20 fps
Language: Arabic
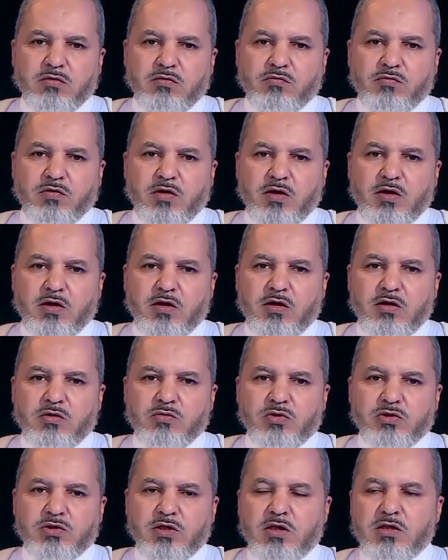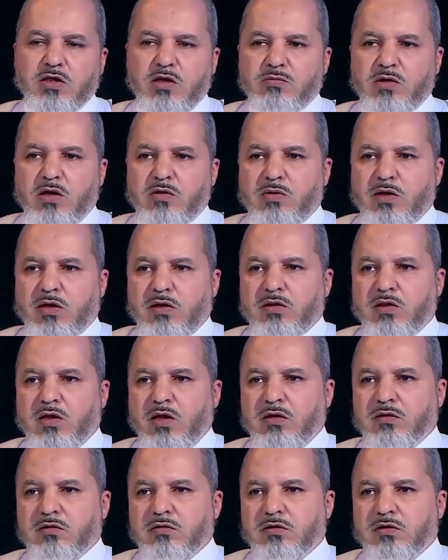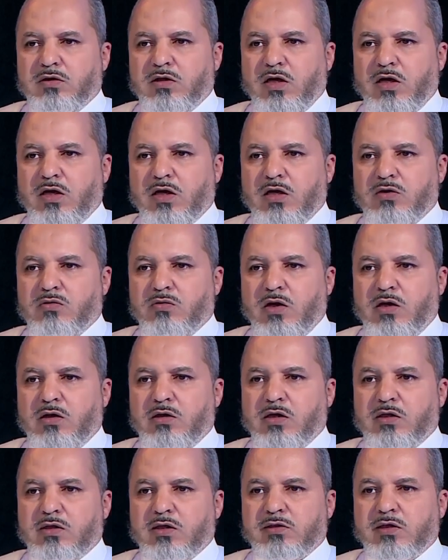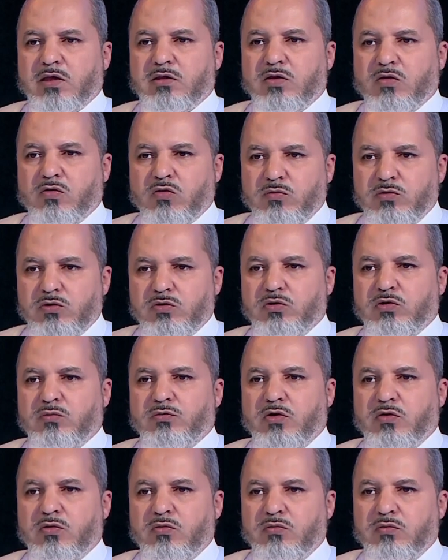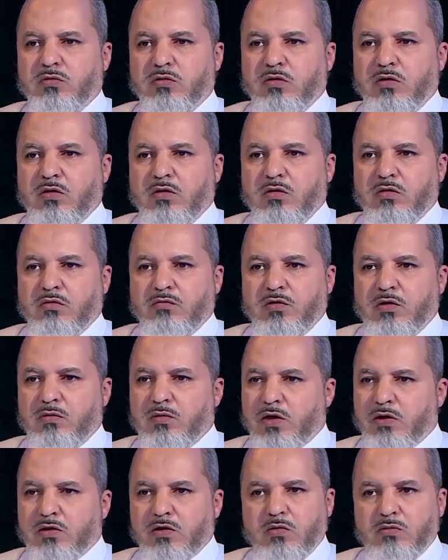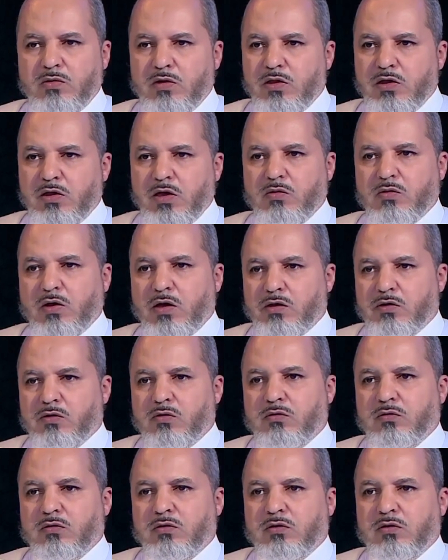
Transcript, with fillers: فيستأذن من الورثة إذا أرادوا أن يتصدقوا بجزء منه فالورثة هم الذين يقررون